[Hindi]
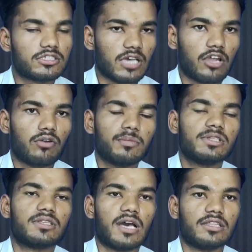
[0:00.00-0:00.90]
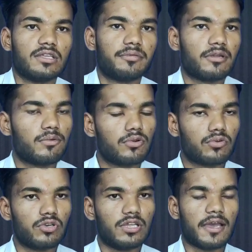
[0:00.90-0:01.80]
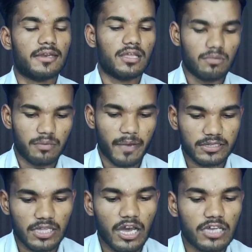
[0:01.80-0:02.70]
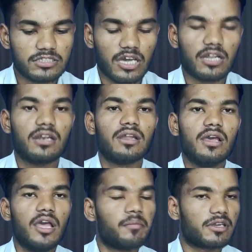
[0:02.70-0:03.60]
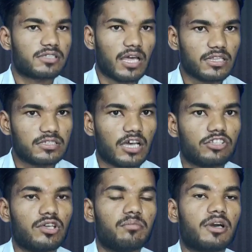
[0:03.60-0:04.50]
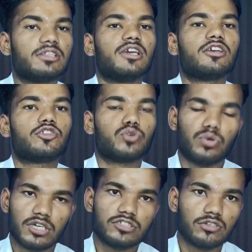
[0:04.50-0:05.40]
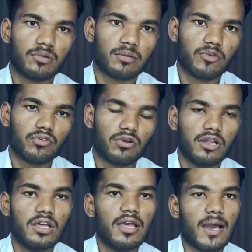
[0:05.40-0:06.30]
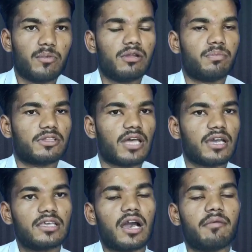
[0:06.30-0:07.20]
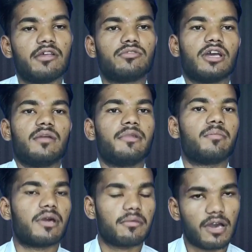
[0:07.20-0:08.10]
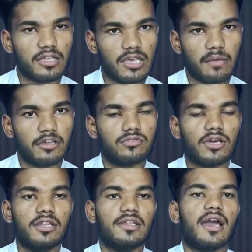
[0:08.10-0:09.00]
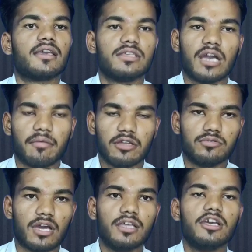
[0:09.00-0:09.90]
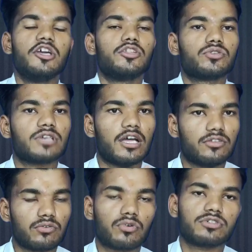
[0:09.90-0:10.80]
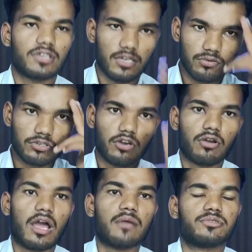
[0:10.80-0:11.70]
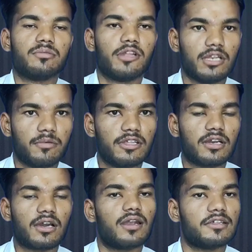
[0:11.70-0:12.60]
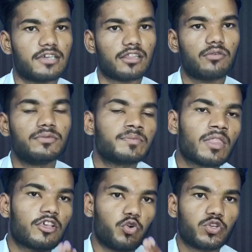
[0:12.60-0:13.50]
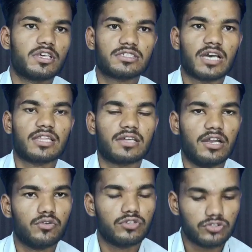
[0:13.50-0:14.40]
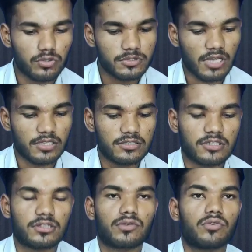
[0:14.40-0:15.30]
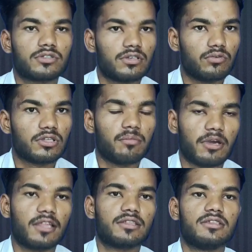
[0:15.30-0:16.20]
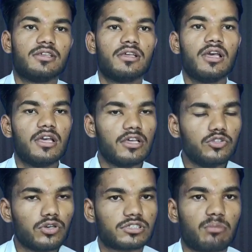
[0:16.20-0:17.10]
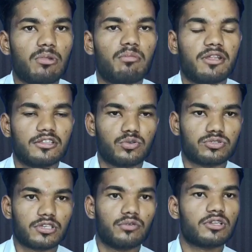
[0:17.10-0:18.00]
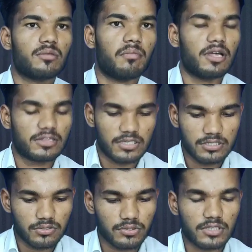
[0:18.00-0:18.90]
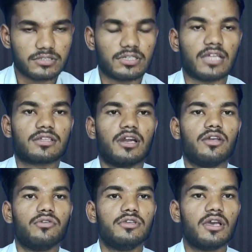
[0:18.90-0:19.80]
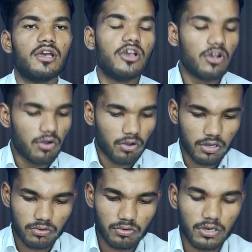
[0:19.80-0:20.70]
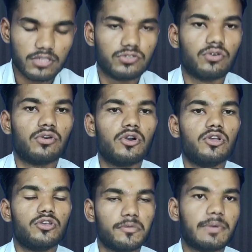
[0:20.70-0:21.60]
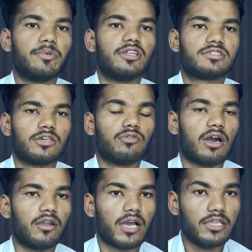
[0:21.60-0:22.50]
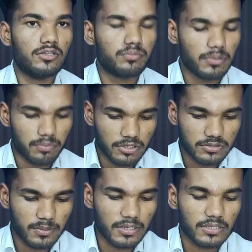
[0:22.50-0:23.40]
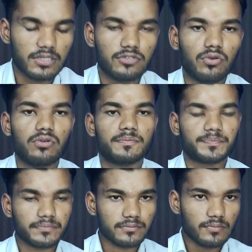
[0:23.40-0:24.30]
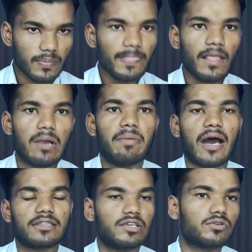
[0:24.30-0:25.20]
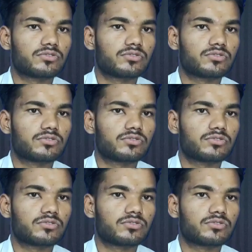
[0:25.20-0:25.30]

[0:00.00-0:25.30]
सालों बीत जाती हैं फिर भी उनको न्याय नहीं मिल पाता है आज करण फिर साथ ही साथ हिम्मत देगी छोटी सी उम्र में उन्होंने अपने पिता की आवाज़ उठाई अपने परिवार की आवाज़ उठाई न्याय की आवाज़ उठाई तो साथ ही उनको सैल्यूट है और आपसे मैं निवेदन करना चाहता हूँ कि उनके साथ खड़ी हुई जो भी साथी चित्रकूट से उनकी मदद कीजिए जो संभव मदद हो सके उनकी मदद कीजिए उनके साथ खड़े हुई और उन्होंने जो यूपी पुलिस से गुहार लगाई यूपी पुलिस भी इनकी जो बात है